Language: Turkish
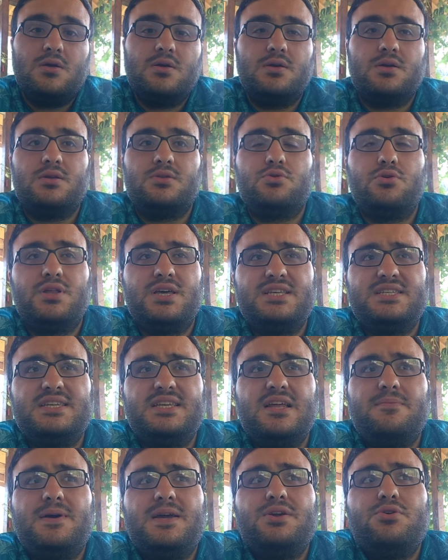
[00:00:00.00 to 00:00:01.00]
E,
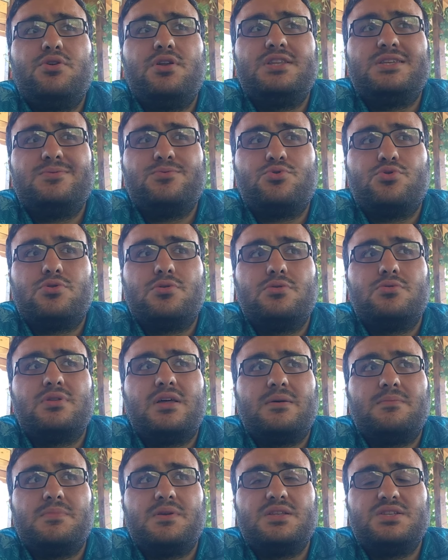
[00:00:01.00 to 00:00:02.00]
dolayısıyla ben yönetim
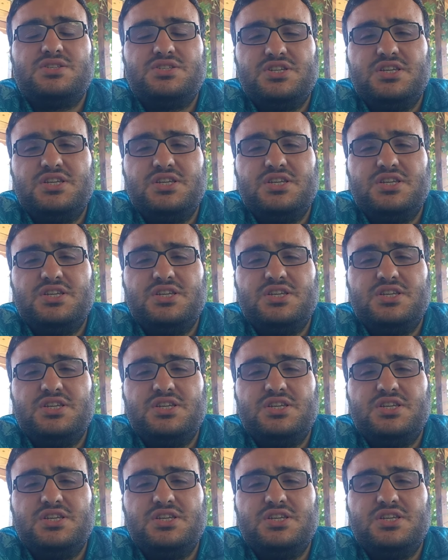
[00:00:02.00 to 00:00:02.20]
kurulundan